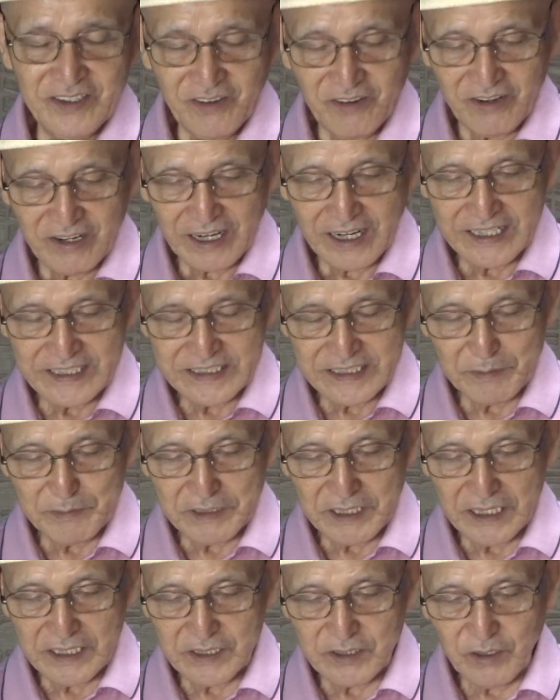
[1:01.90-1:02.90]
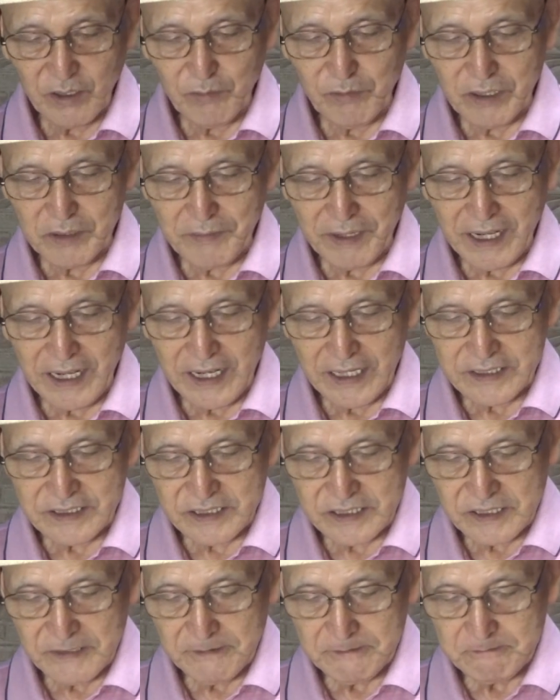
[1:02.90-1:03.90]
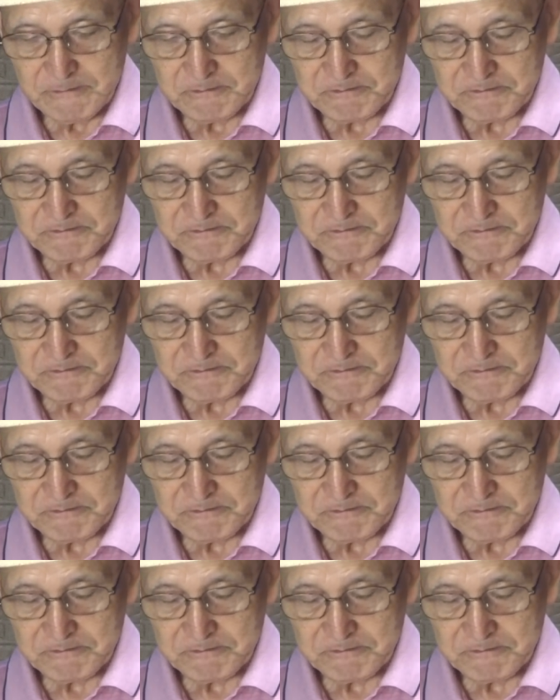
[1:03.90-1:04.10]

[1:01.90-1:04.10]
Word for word: これから行ってみたいと思います。